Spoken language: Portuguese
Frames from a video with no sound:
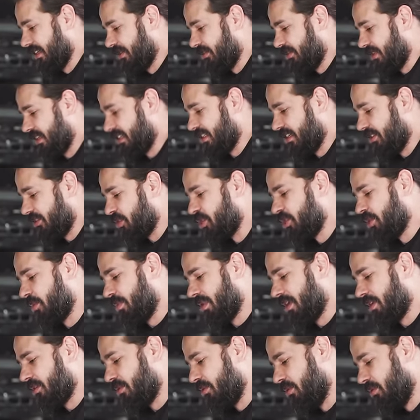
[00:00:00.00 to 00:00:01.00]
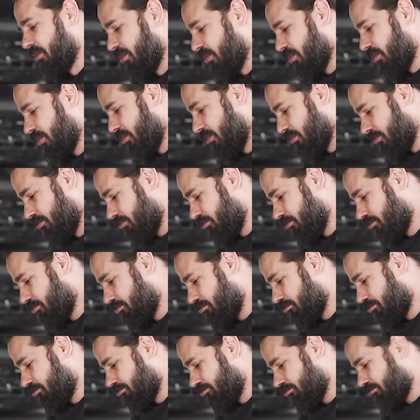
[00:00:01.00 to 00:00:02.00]
Mas aí eu te pergunto,
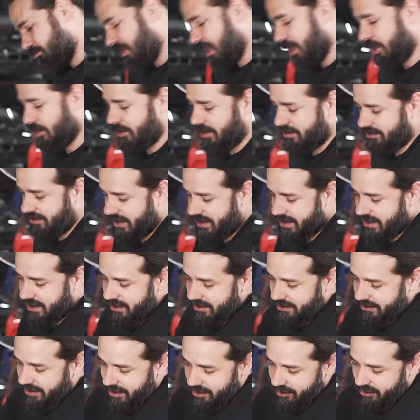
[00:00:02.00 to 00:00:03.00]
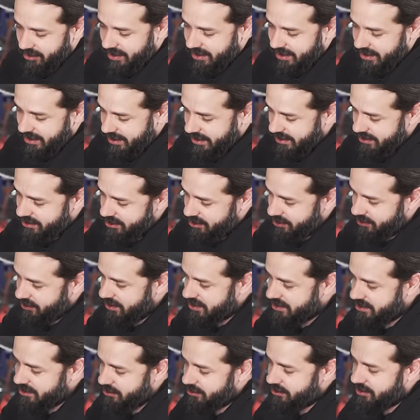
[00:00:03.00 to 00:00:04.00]
eu avaliando agora aqui a
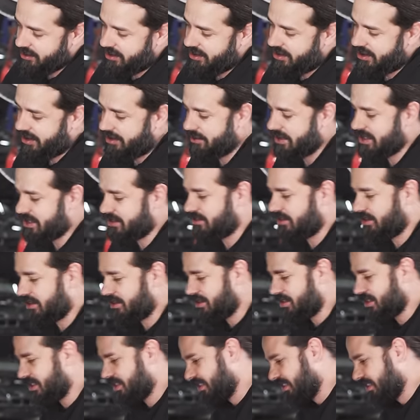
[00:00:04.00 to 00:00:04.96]
situação do teu cabeçote,